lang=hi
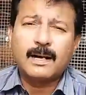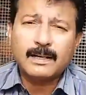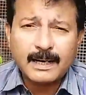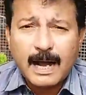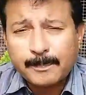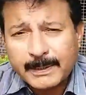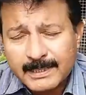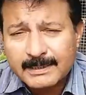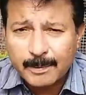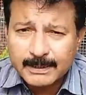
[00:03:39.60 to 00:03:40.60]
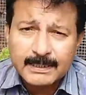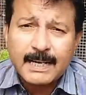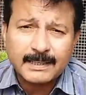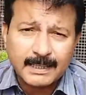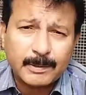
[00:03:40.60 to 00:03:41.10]
अगर आपके यहाँ समंदर
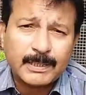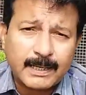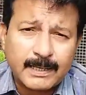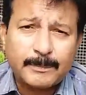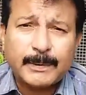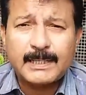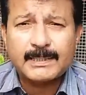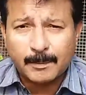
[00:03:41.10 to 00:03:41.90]
झाग नहीं मिल रहा है पहले